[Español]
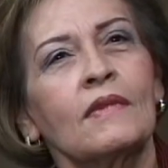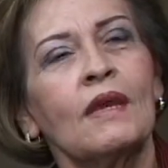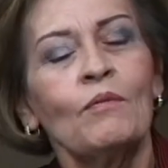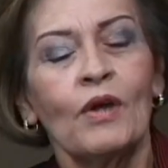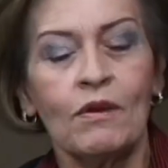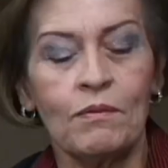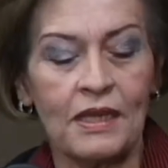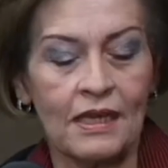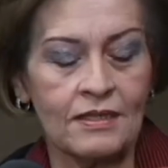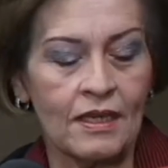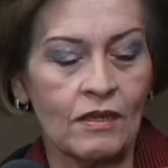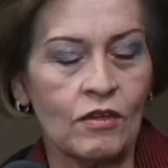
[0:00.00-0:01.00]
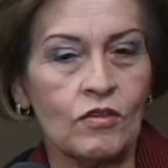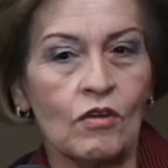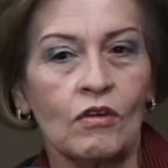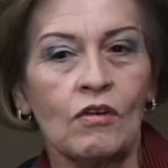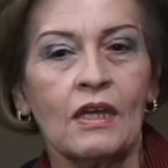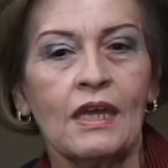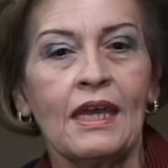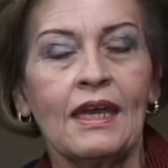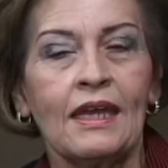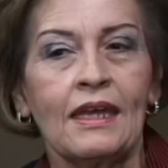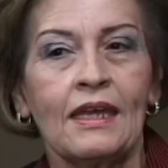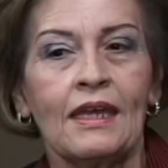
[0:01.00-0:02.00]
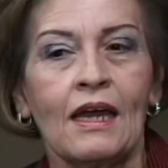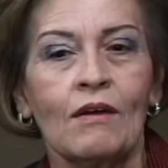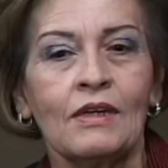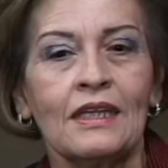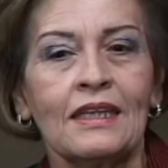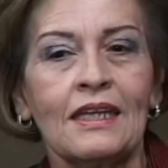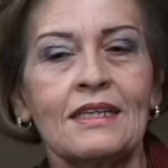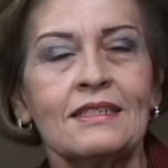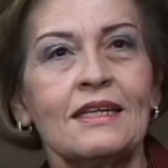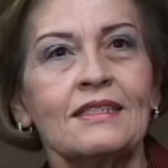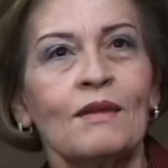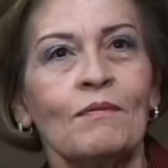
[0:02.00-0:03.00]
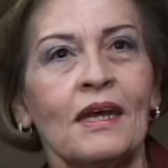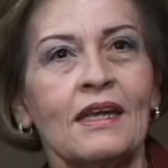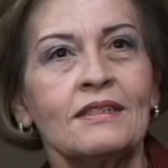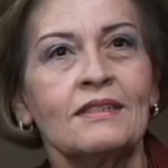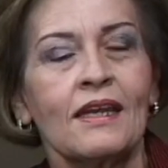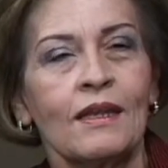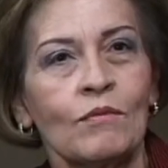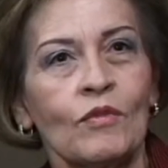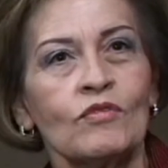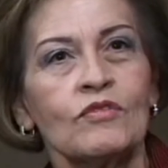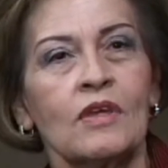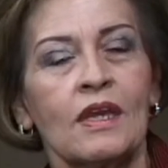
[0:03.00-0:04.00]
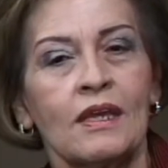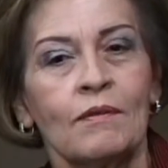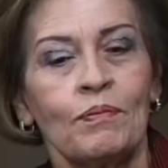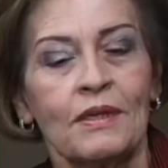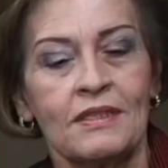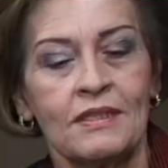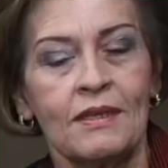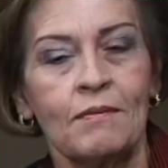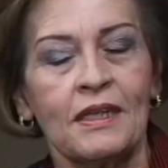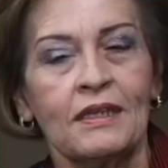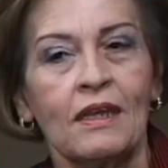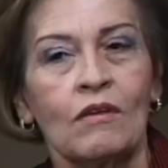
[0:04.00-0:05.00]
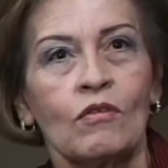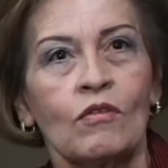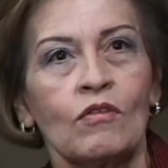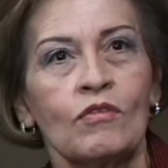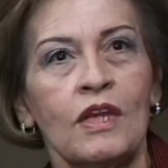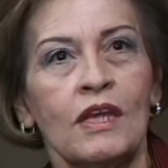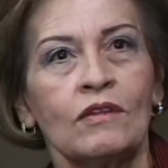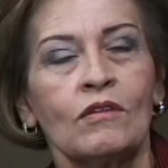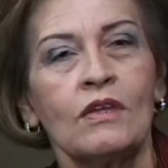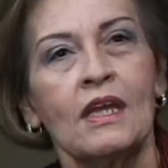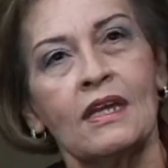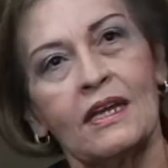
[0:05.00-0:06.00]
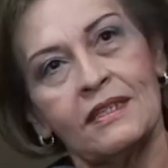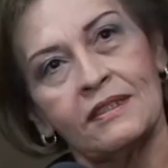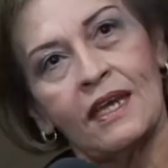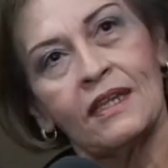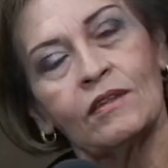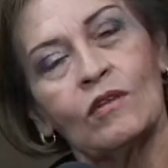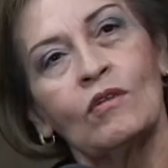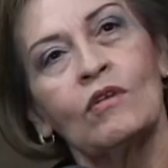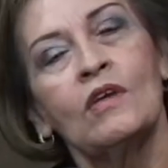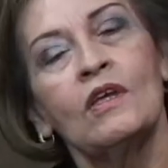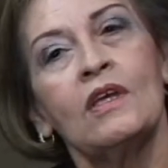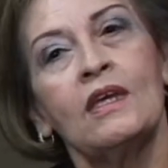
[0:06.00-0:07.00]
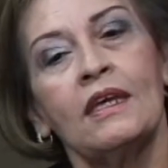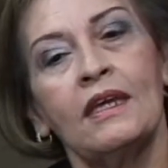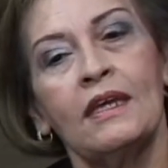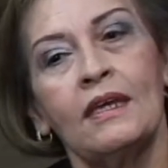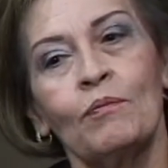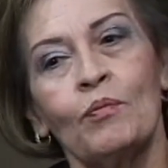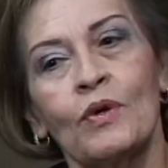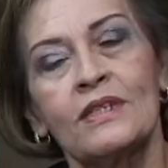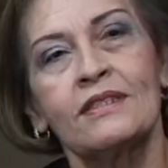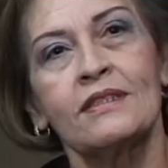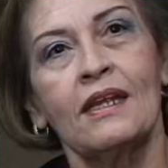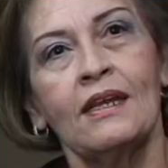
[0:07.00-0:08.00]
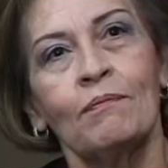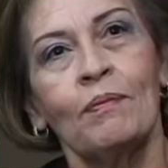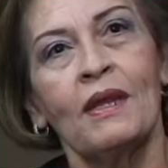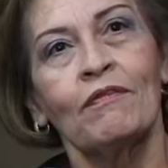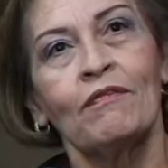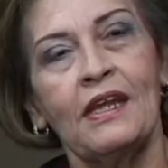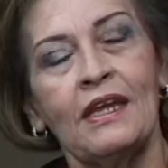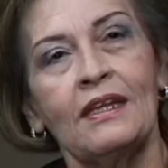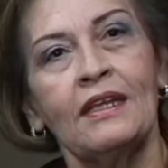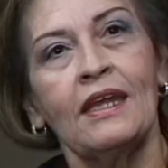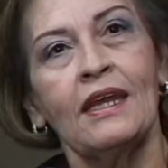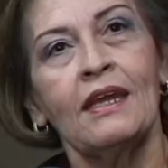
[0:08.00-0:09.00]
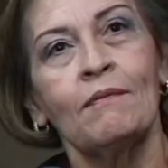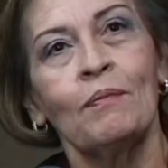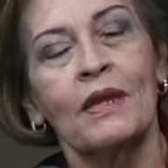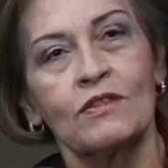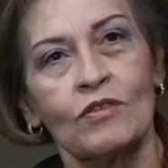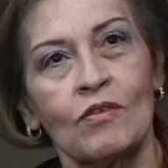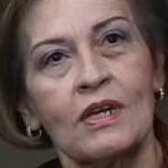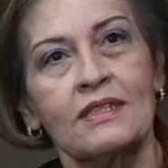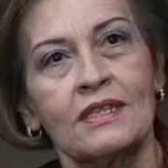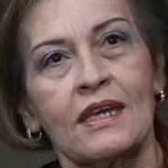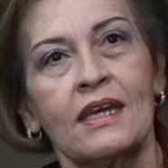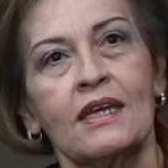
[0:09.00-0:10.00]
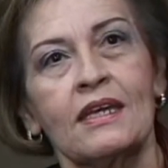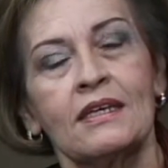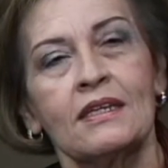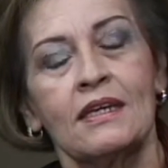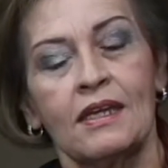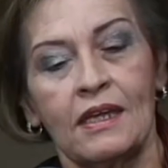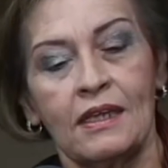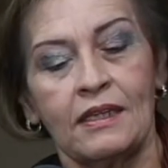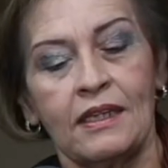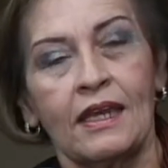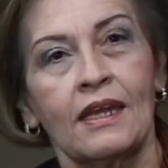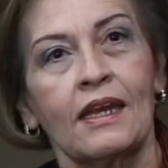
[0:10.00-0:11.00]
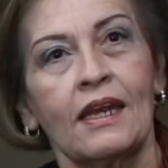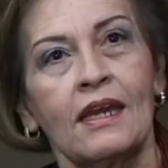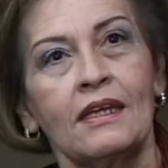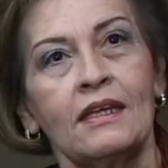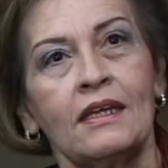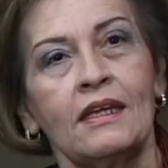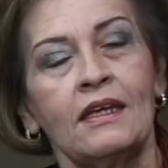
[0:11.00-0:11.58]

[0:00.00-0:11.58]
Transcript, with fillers: bueno, mira, Sergio, yo creo que eh, ahorita en esta semana estaremos eh, precisamente concluyendo y analizando pues el perfil de personas que integrarán